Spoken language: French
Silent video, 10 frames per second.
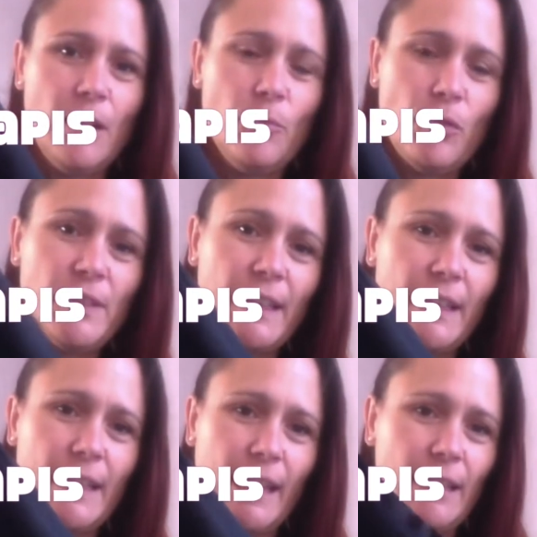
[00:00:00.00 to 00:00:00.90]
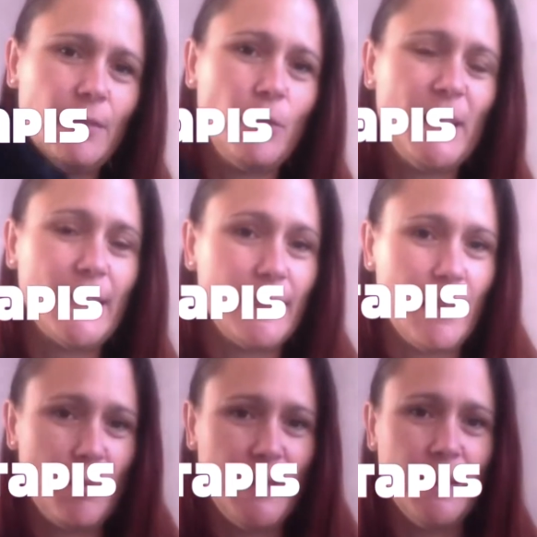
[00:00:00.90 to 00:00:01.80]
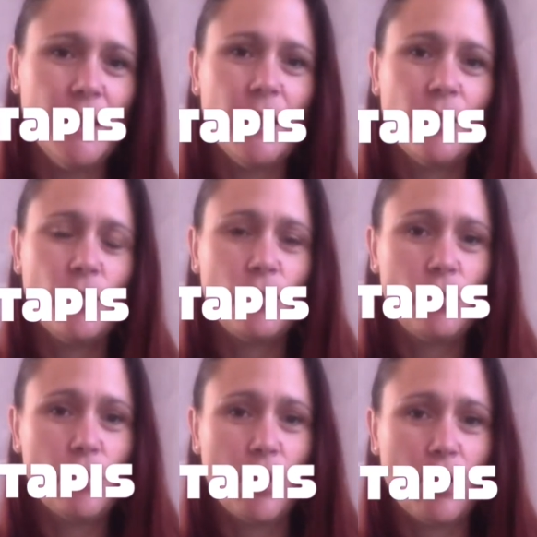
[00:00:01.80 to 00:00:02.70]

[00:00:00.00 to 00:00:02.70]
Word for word: pour tirer les cartes. Ils vont mettre un tapis sur